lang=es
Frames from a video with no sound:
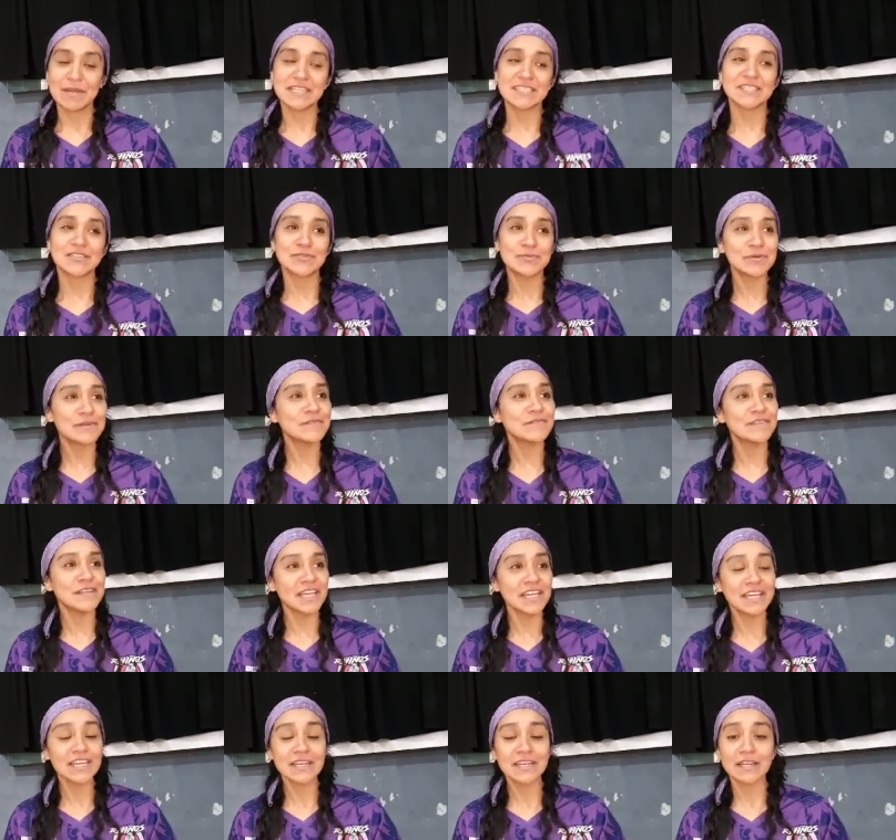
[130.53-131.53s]
parece súper
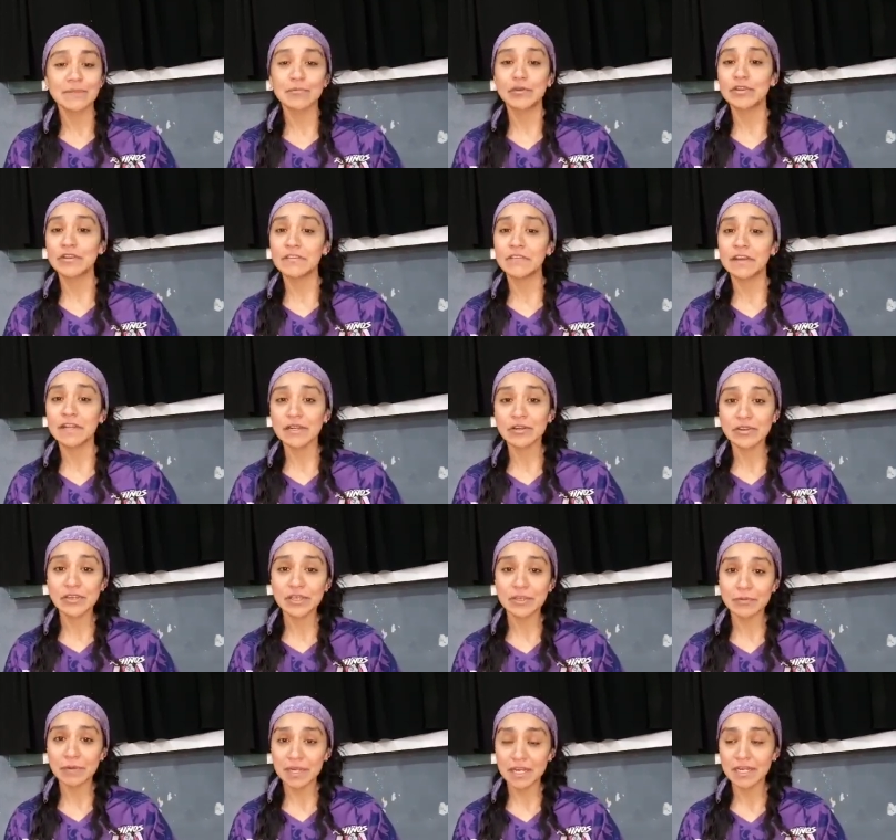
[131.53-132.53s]
bien, motivarlos
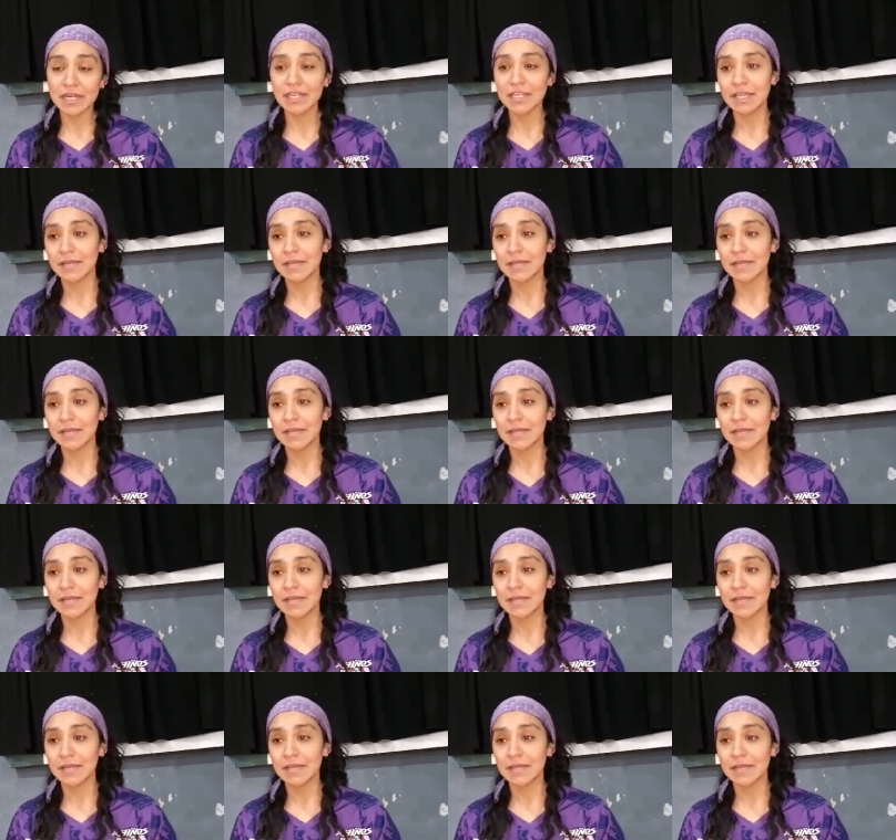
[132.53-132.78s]
igual.